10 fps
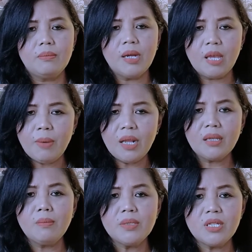
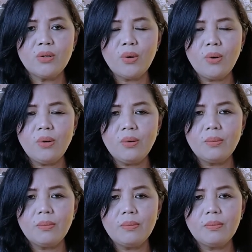bagaimana Kim Sien
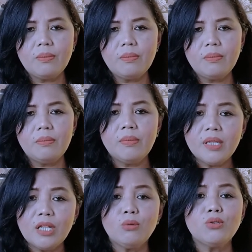Ho
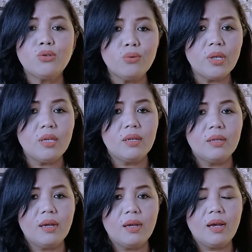menyetujui
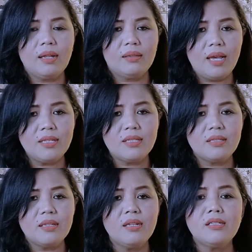
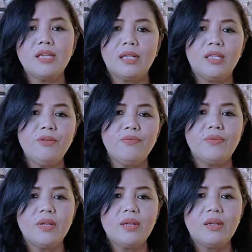atas inisiatif
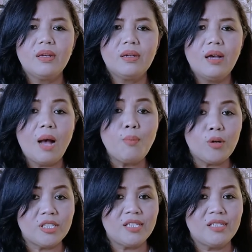
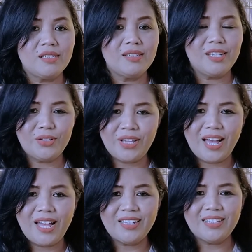aborsi gitu
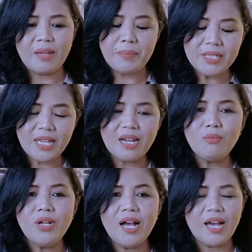ya. Tapi
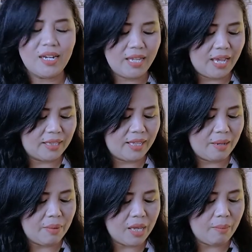sekarang Bunda akan lihat
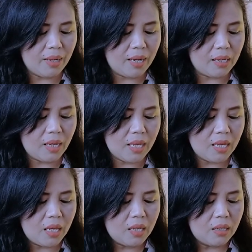ya bagaimanakah
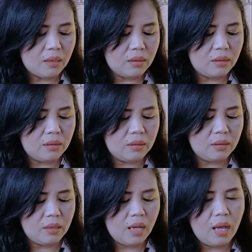
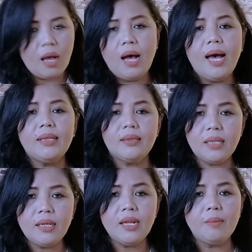uh,
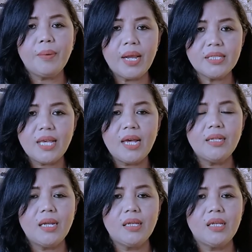hati dan
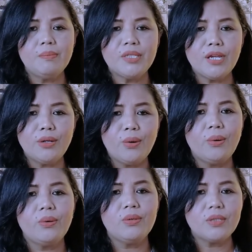perasaan dari Kim Sien
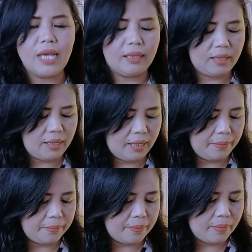Ho saat
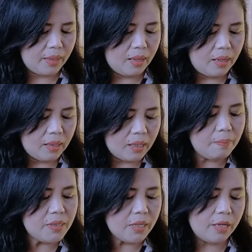ini. Kim